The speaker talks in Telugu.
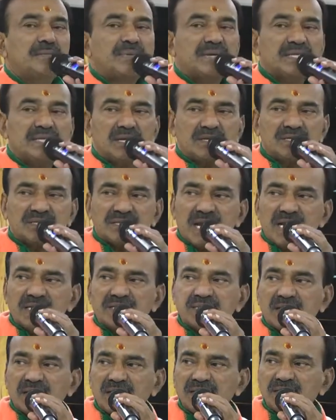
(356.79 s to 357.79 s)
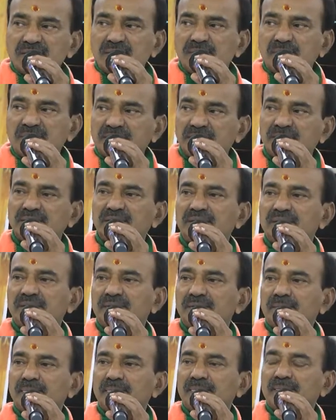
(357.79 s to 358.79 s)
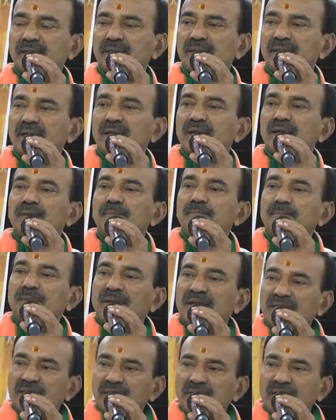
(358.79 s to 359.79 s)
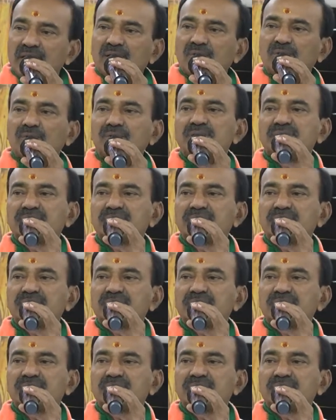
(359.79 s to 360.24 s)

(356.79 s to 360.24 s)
ప్రజలకు సహాయ సహకారం అందించే పద్ధతి పేదవాళ్లకు